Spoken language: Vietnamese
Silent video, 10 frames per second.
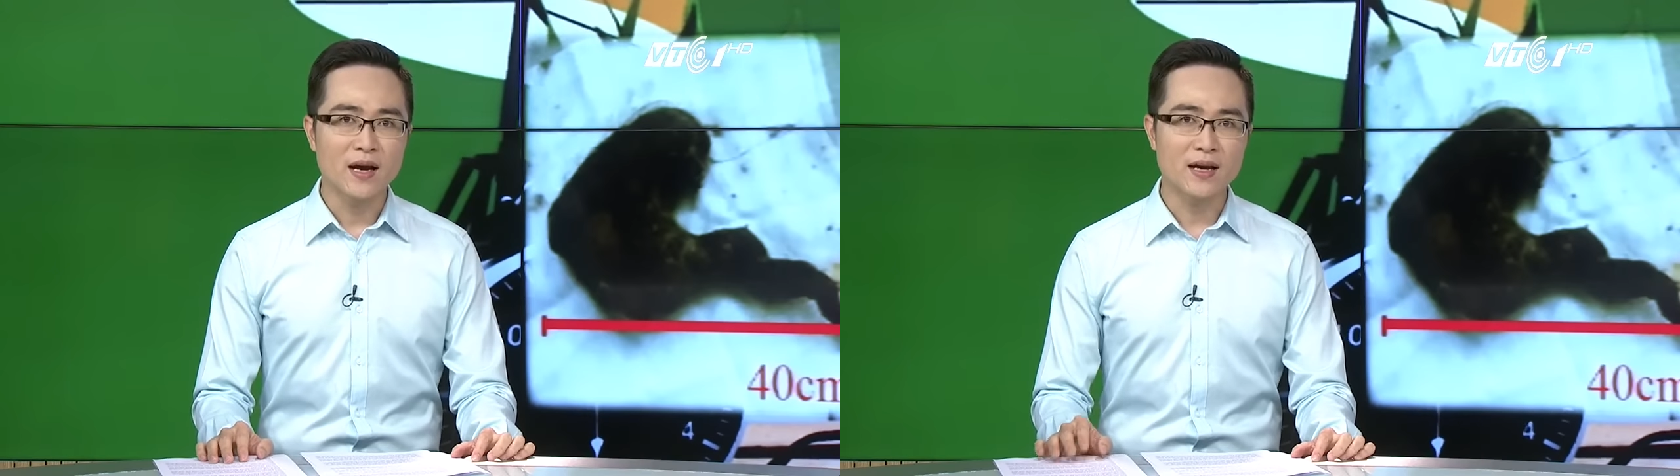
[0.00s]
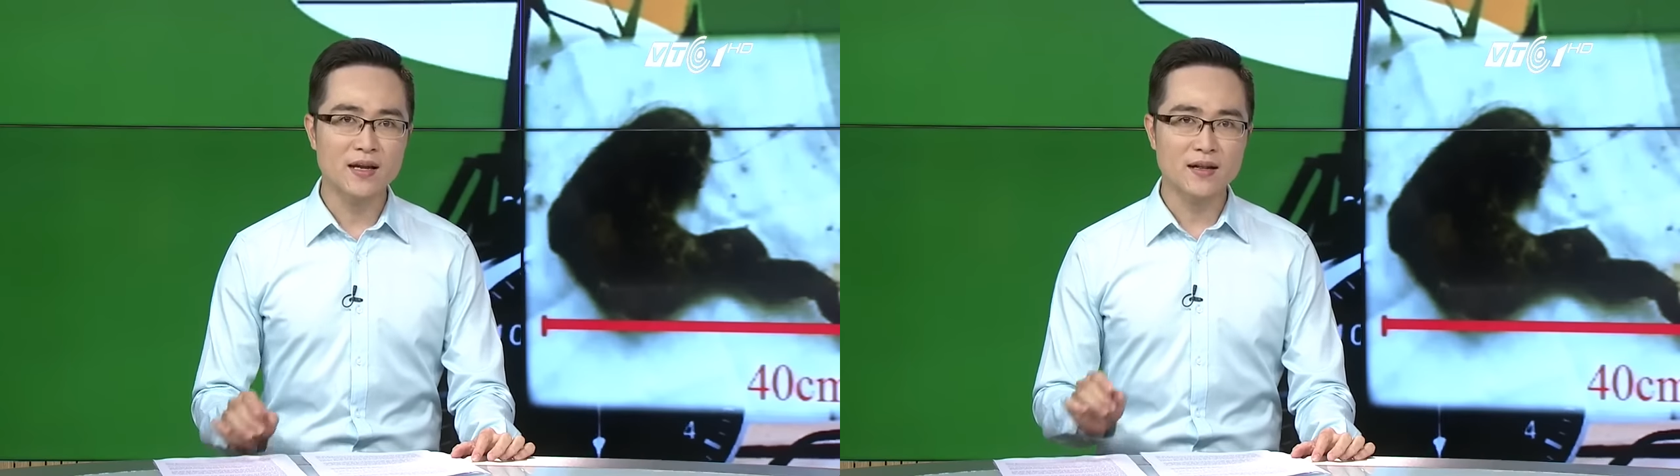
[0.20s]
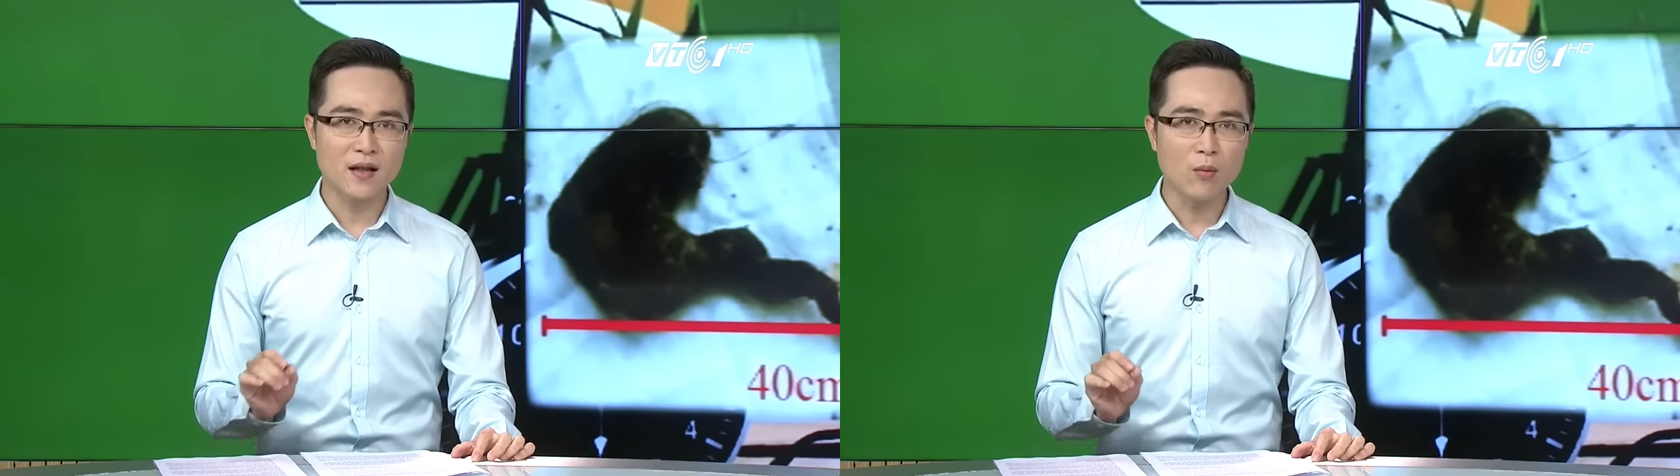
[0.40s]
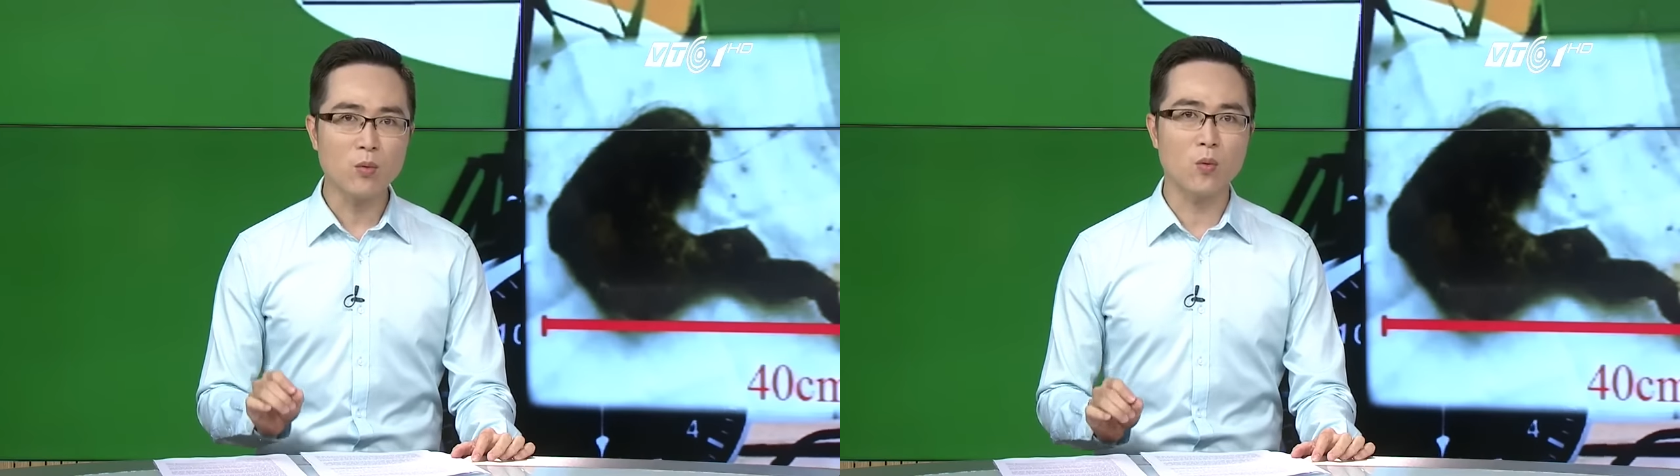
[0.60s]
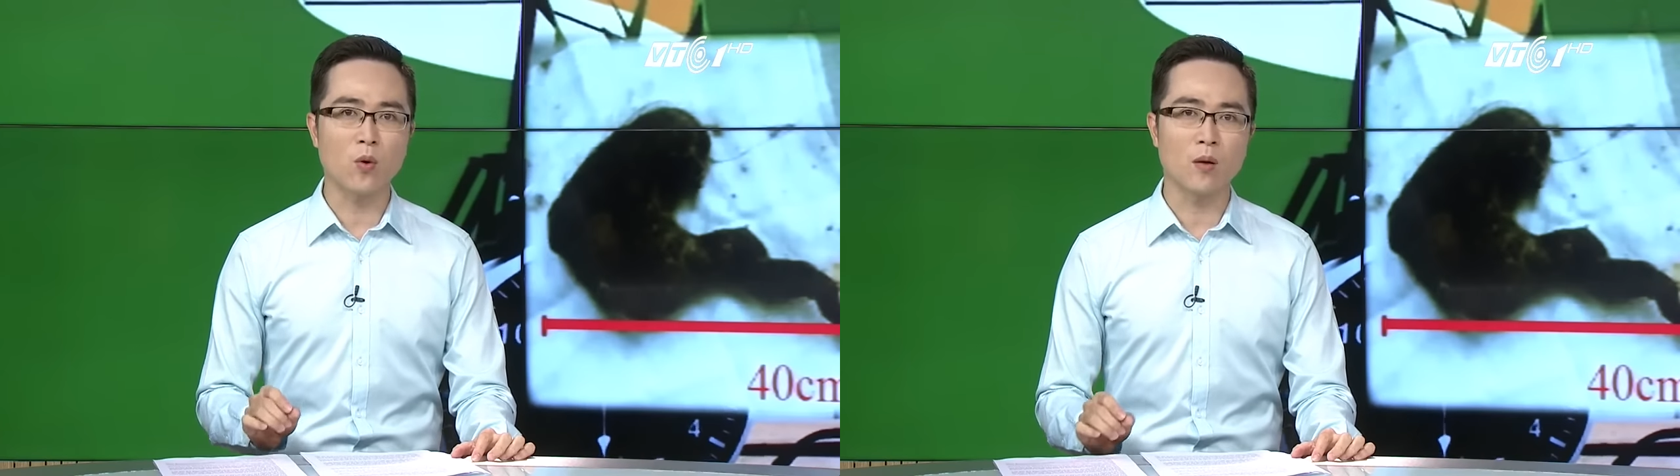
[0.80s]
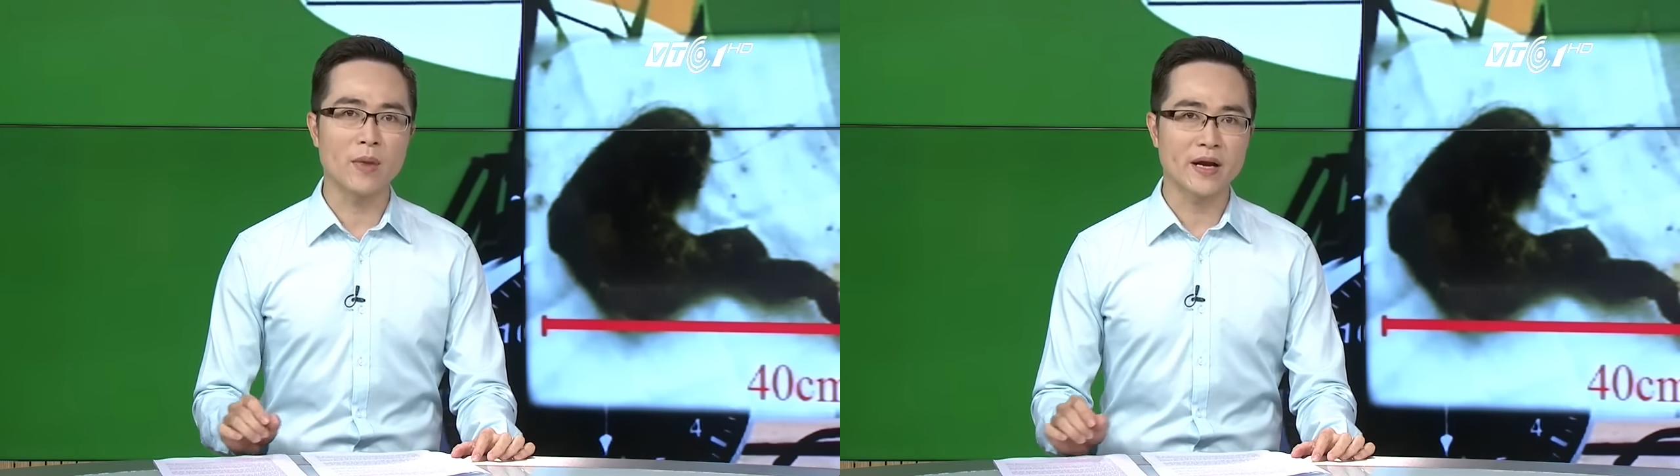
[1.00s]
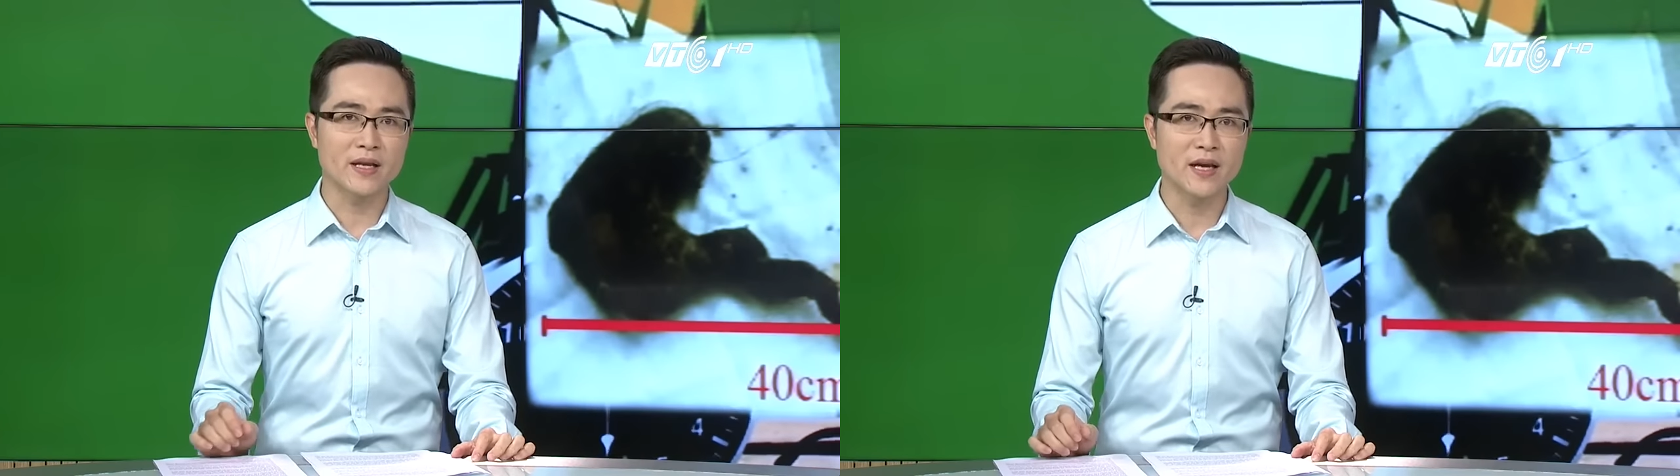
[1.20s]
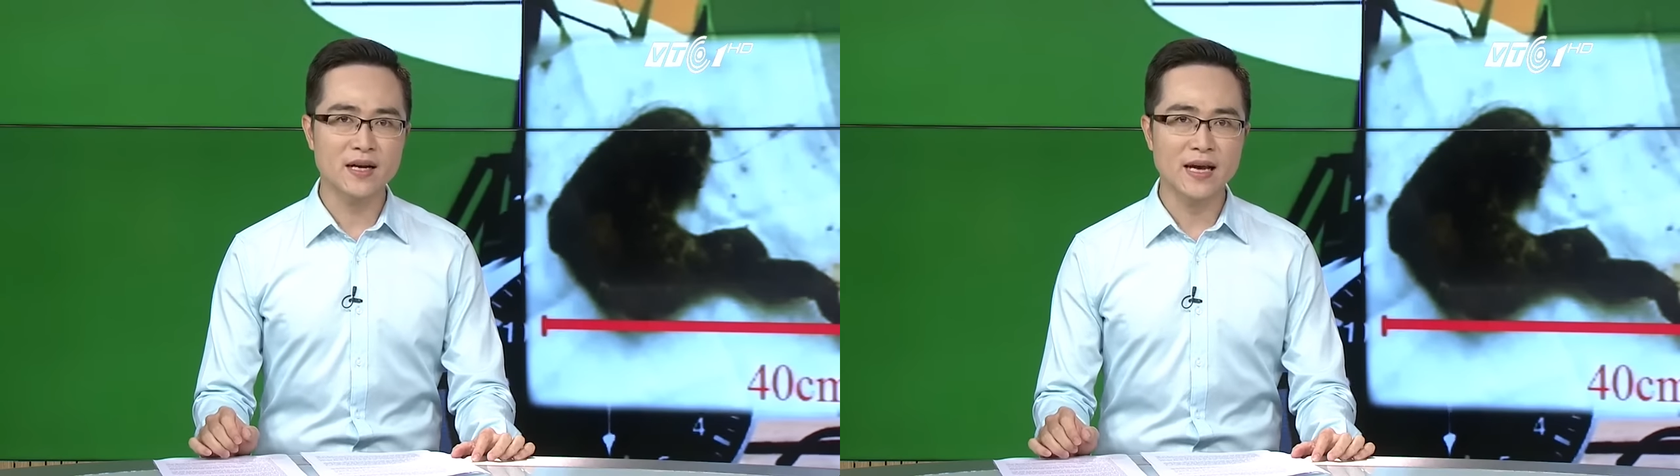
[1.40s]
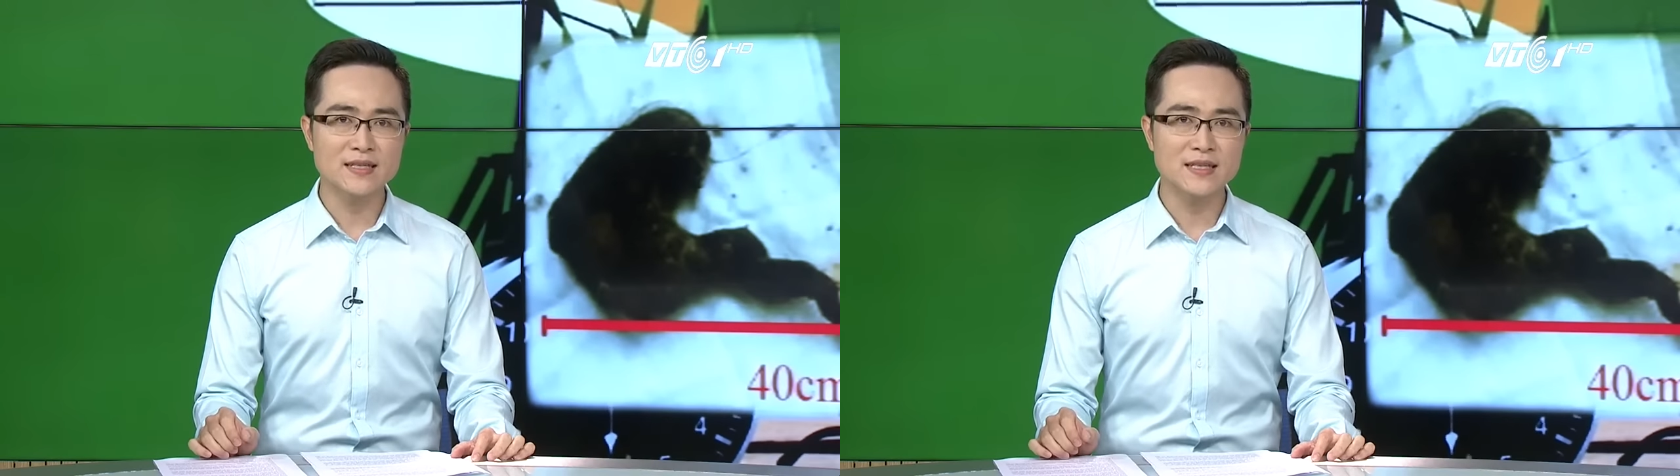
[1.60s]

khi tóc của bệnh nhân kết